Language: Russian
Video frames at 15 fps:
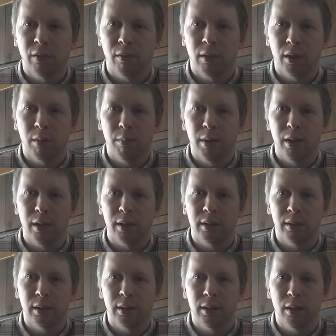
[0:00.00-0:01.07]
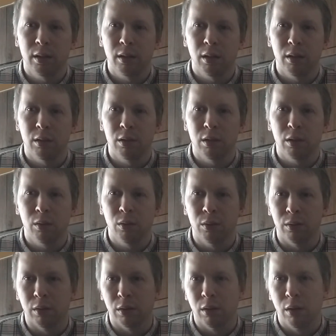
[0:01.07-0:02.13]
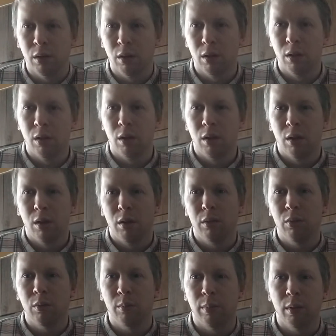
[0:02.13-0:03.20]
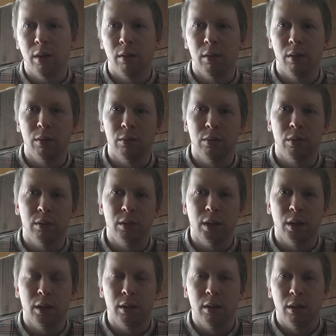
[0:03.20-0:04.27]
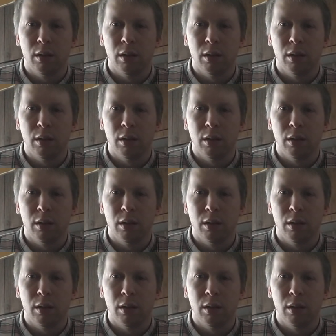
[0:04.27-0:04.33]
корабельных снастях. Я не Джек Лондон. То он плавал, он все знает.